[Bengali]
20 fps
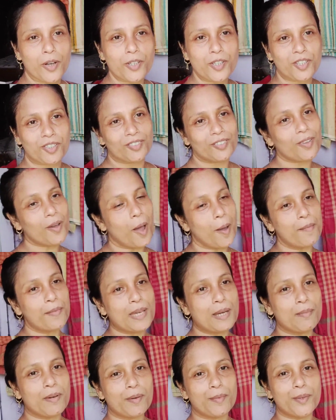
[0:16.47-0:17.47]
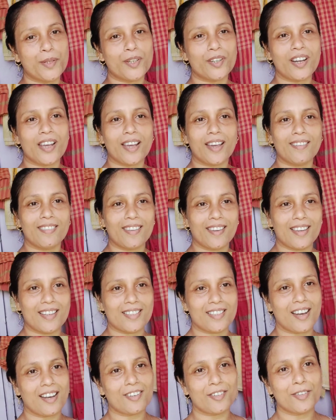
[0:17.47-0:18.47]
দশ তো আমি আমার ভিডিওটা এখান থেকে
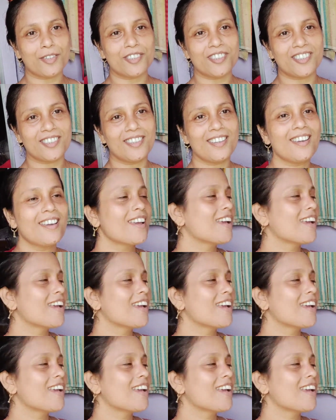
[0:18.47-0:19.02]
স্টার্ট করছি